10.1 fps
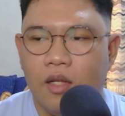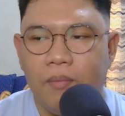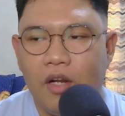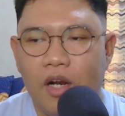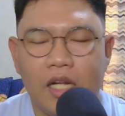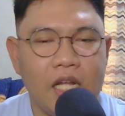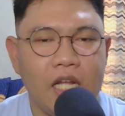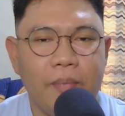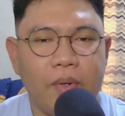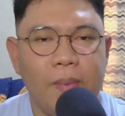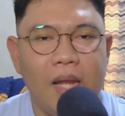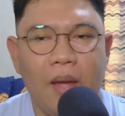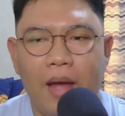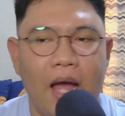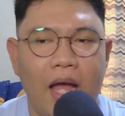Pero ang nagiging
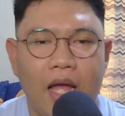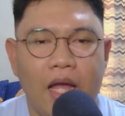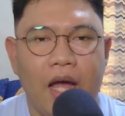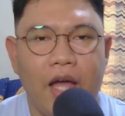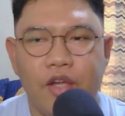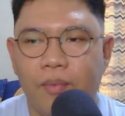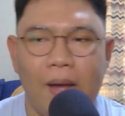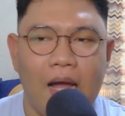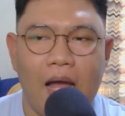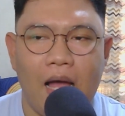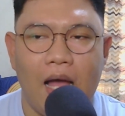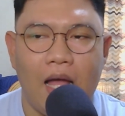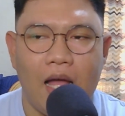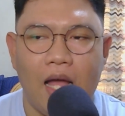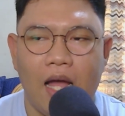problema ay yung mga
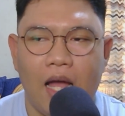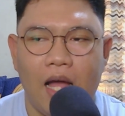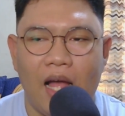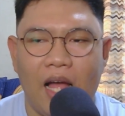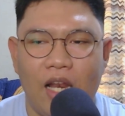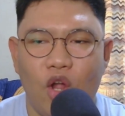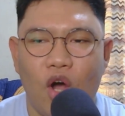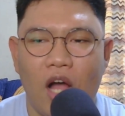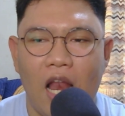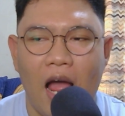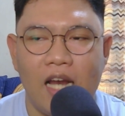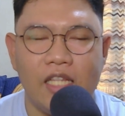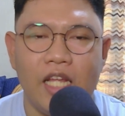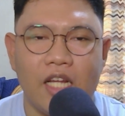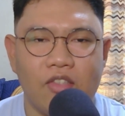local
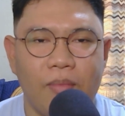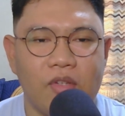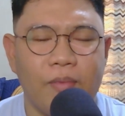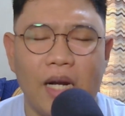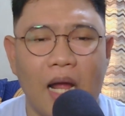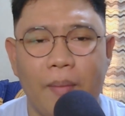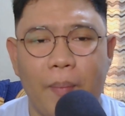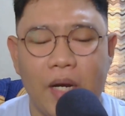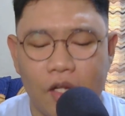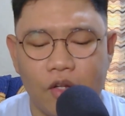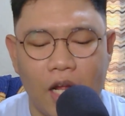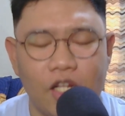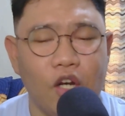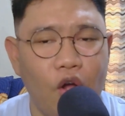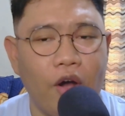holiday kasi mas marami
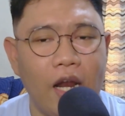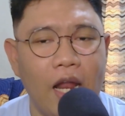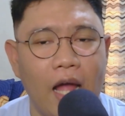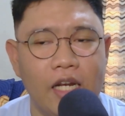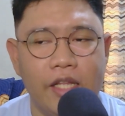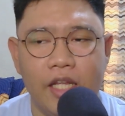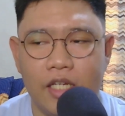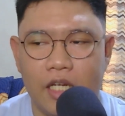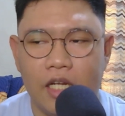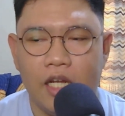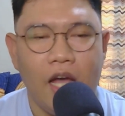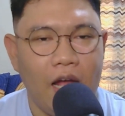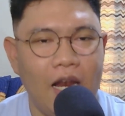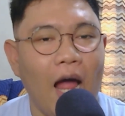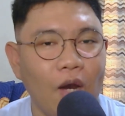panigurado yung local holiday. Eh.
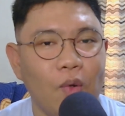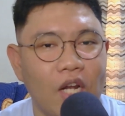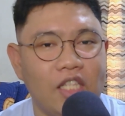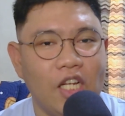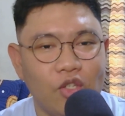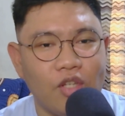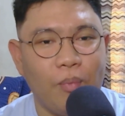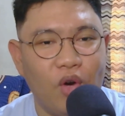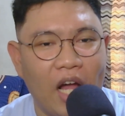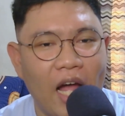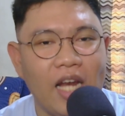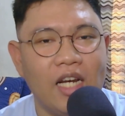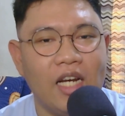Lalo na dito sa Bulacan.